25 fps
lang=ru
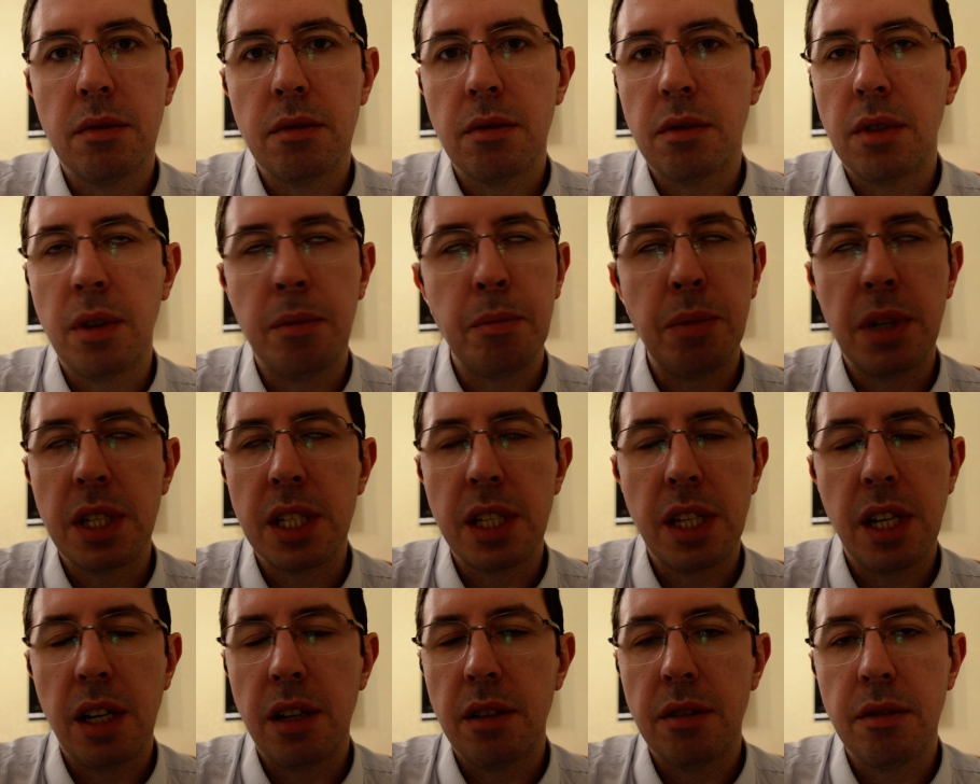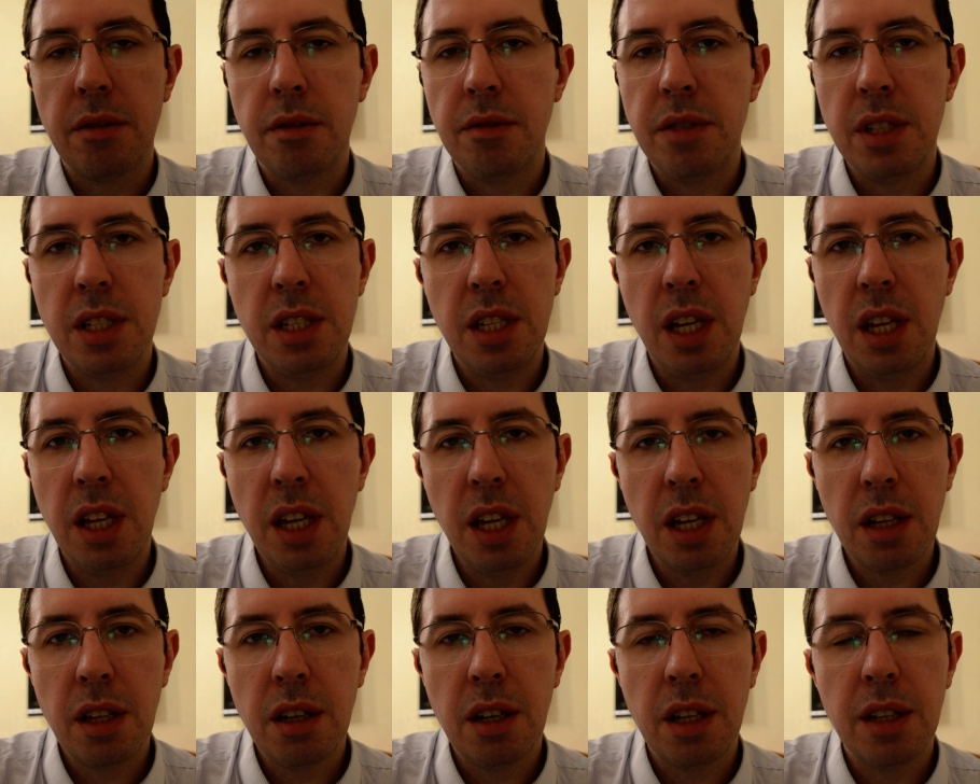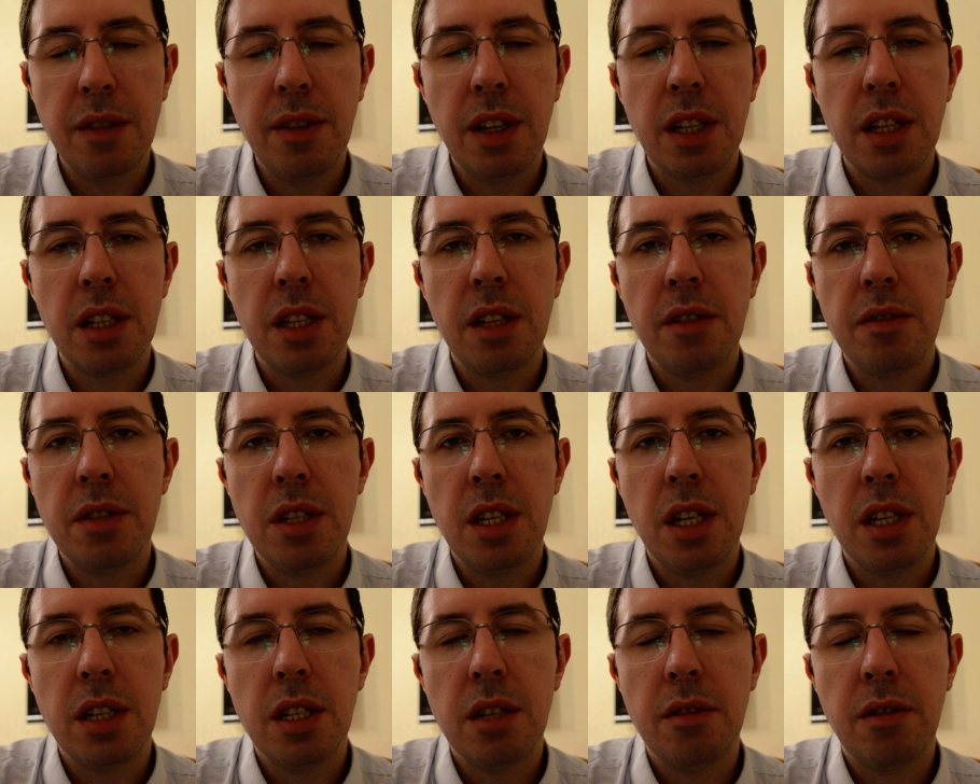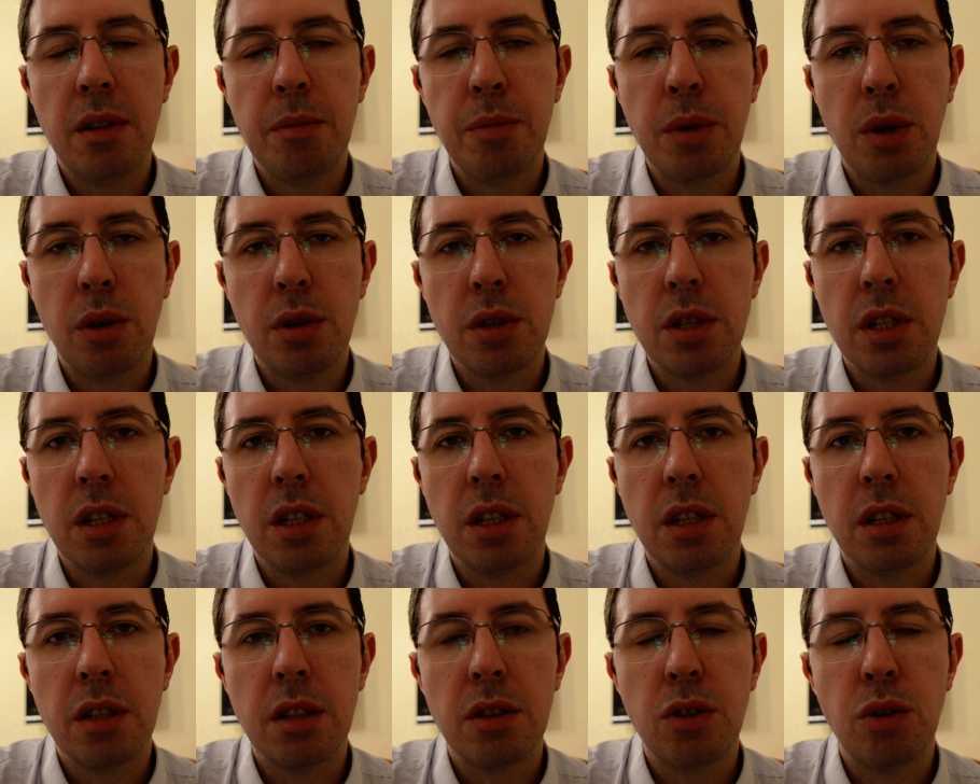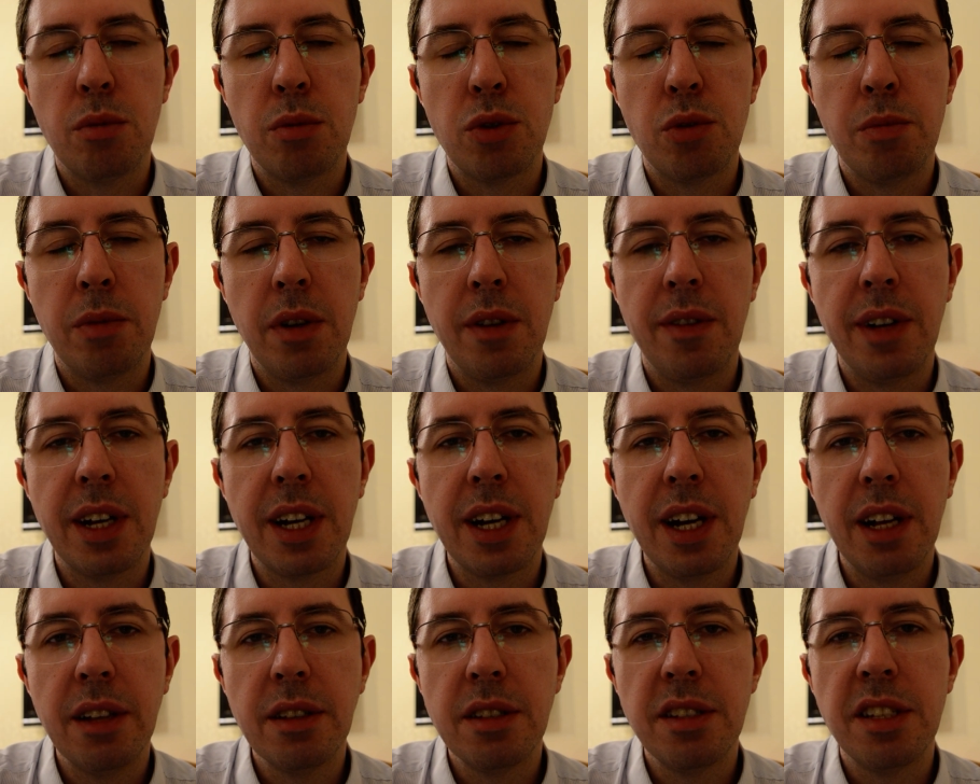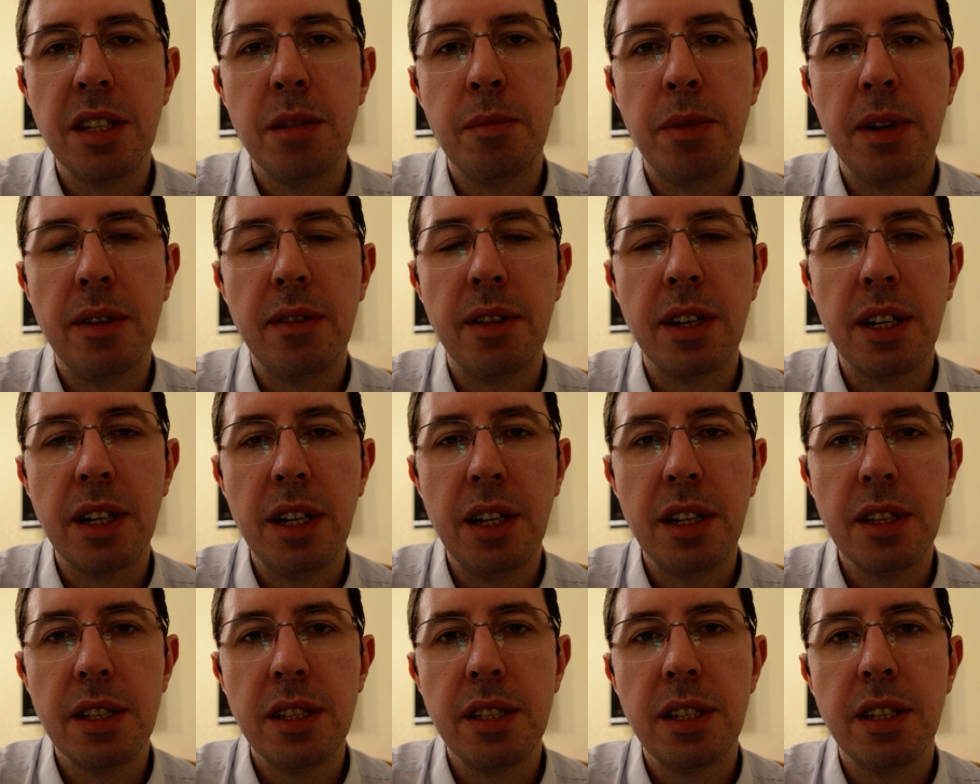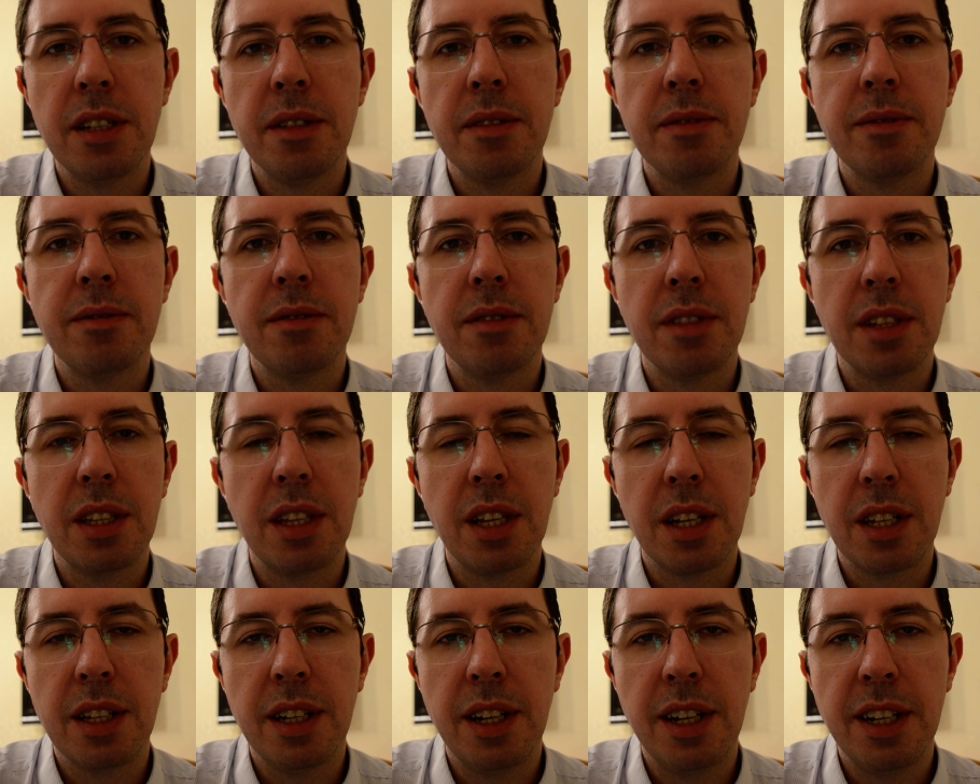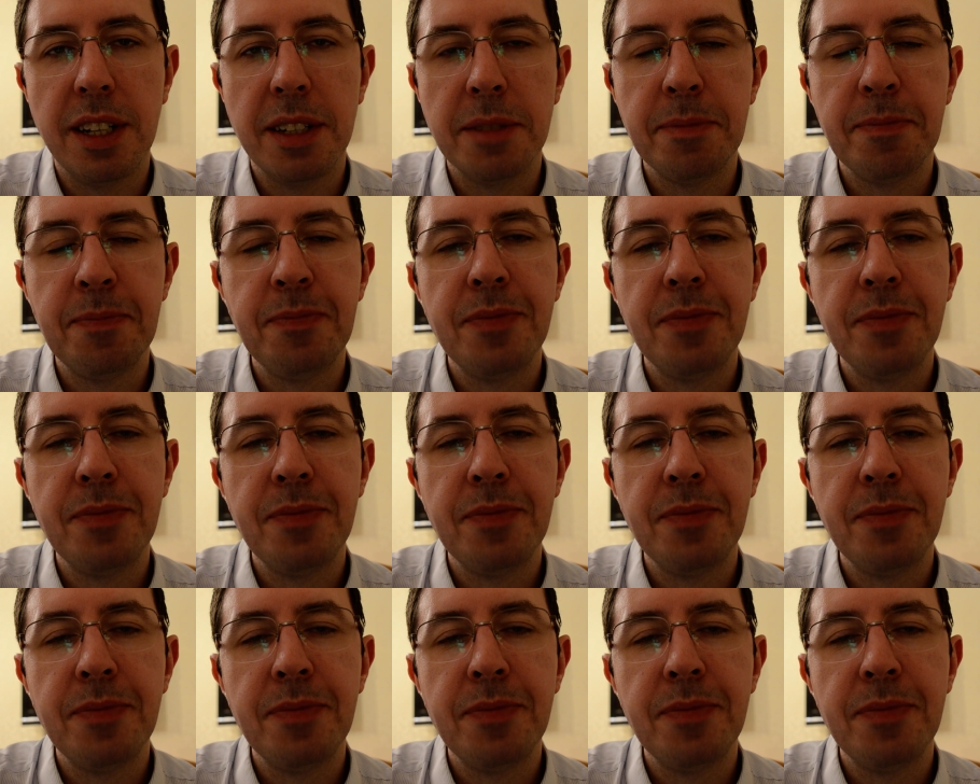там поставил, везде нет ответа на все эти вопросы, потому что привлекался, не привлекался и так далее.